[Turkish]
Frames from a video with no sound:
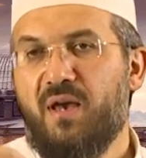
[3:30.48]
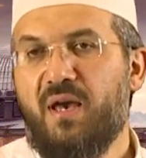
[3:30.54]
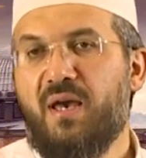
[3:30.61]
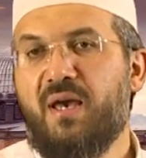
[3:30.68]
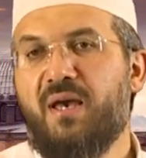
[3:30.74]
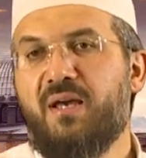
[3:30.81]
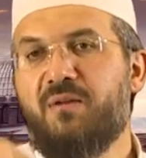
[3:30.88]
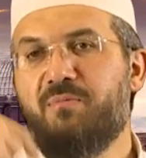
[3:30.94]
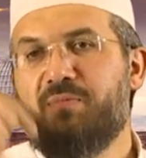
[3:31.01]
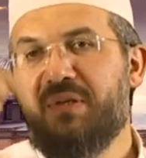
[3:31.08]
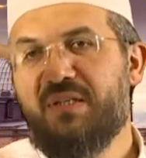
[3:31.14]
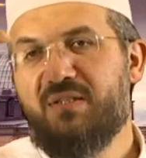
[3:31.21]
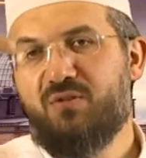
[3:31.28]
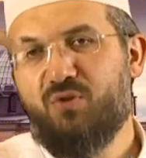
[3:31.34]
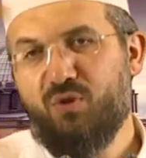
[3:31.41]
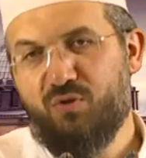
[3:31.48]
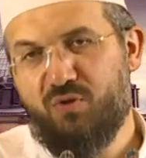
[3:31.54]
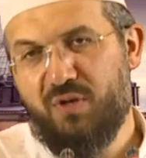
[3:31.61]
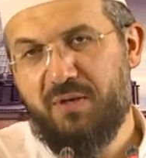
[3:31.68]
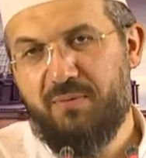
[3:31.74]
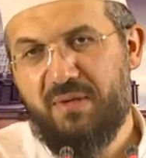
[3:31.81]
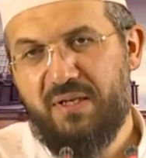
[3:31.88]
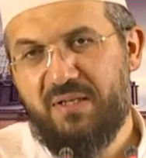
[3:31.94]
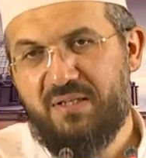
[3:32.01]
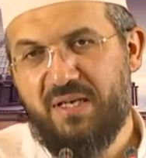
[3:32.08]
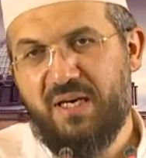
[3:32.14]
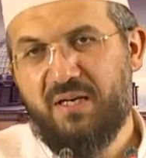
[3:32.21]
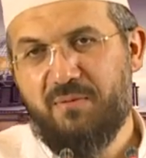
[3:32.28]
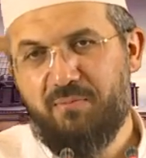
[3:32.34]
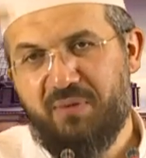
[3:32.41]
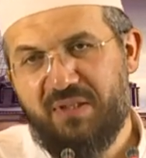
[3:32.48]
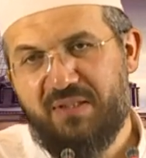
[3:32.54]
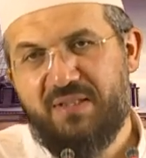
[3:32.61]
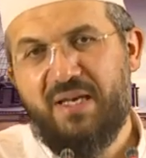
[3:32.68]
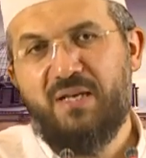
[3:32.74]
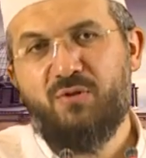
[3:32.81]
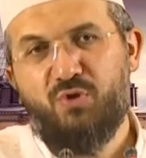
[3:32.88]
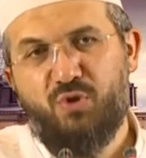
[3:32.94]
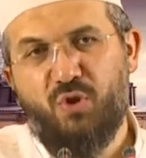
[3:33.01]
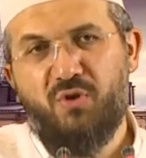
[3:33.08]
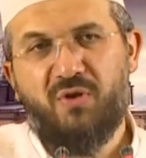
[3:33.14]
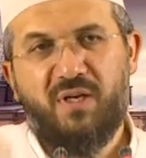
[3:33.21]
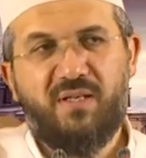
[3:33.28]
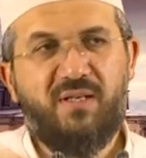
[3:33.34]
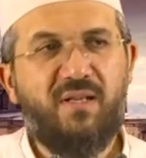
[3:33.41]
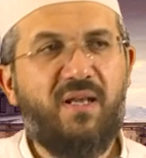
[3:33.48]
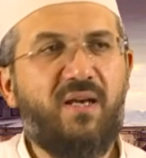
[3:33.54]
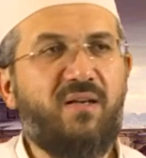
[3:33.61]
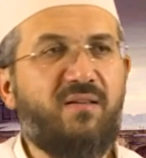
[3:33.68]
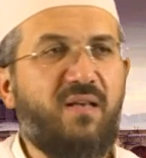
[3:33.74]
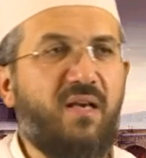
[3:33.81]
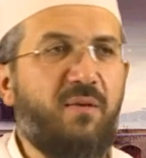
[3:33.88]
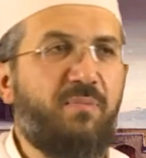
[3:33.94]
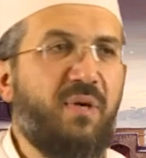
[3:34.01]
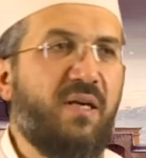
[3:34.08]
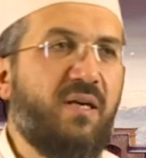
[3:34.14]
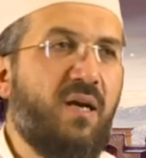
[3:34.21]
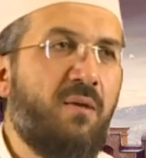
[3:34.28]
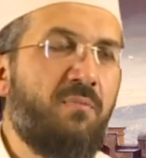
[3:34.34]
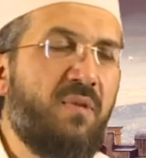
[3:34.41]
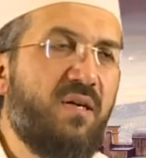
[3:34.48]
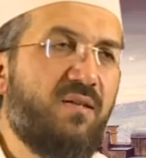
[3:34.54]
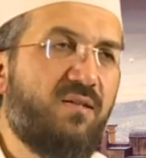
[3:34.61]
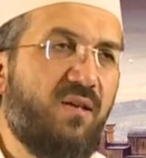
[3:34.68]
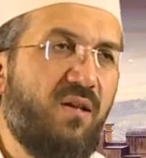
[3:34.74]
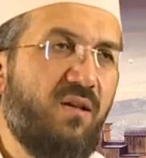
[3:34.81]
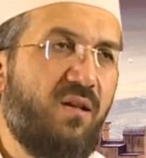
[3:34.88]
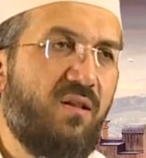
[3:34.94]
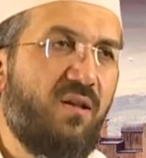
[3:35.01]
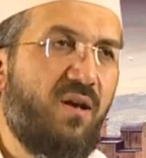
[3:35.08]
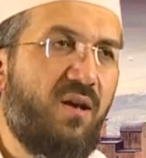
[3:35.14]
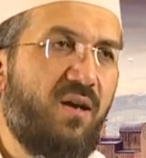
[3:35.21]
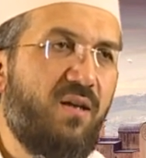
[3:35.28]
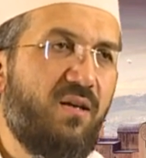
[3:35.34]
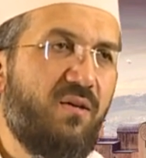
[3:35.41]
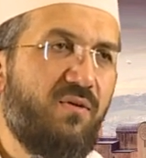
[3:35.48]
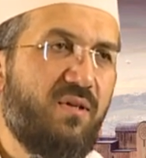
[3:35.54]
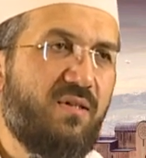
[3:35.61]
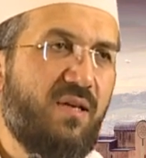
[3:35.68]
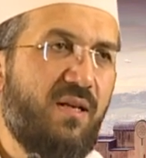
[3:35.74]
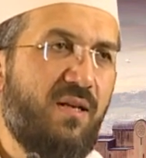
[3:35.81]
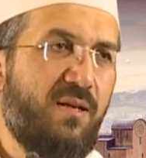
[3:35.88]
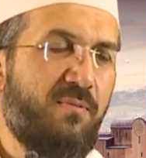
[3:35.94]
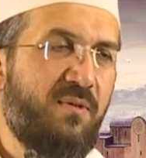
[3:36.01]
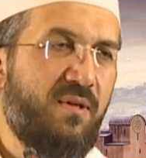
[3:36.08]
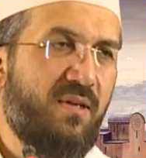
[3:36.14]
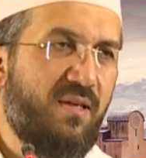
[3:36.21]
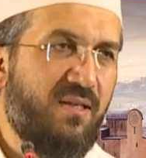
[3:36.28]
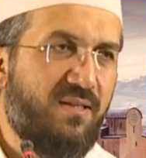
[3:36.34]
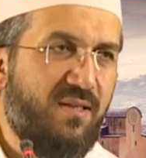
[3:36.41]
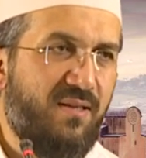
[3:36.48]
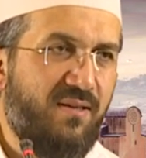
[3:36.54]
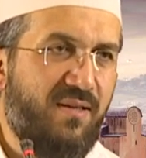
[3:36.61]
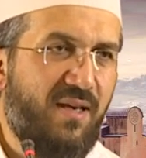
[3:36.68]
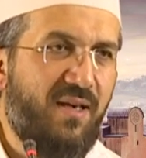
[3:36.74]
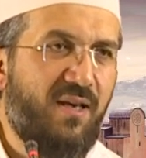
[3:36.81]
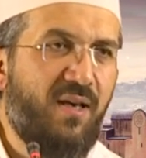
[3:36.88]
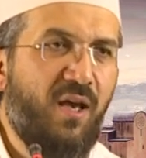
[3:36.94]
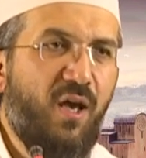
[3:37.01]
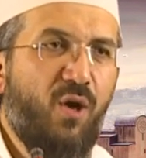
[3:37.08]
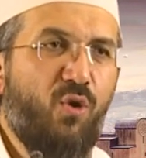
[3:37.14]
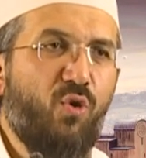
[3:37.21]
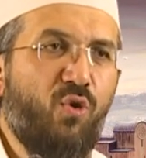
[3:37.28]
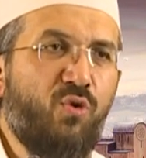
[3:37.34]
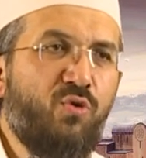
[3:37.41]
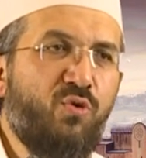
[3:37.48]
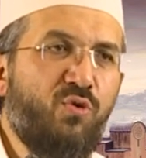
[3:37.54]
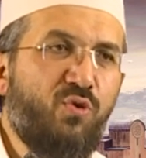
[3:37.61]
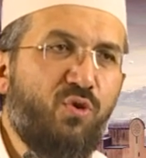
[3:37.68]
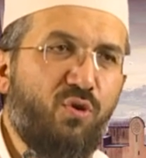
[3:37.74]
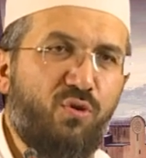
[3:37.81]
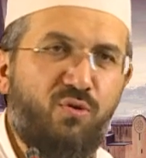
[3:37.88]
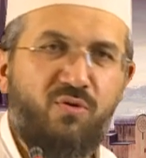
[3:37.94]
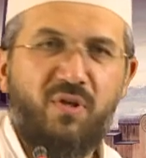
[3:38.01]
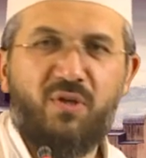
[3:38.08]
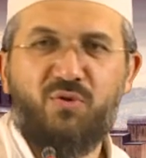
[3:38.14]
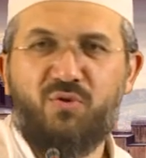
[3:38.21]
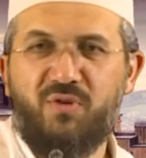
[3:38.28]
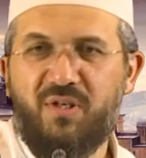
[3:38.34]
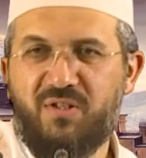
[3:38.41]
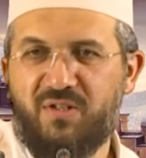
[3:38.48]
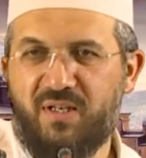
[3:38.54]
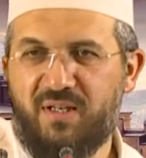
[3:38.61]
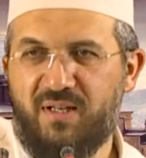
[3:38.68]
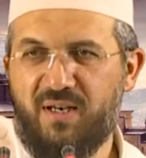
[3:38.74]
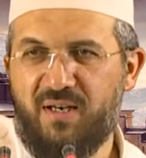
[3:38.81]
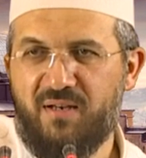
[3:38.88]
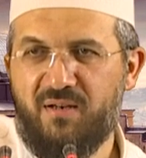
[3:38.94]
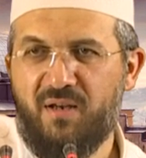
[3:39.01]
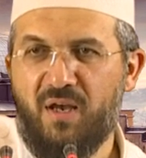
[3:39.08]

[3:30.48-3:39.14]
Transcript: Eğer biz götürebilirsek bizden sonrakiler de Peygamber sallallahu aleyhi ve sellemin izinde onun yolunda yürüyecekler.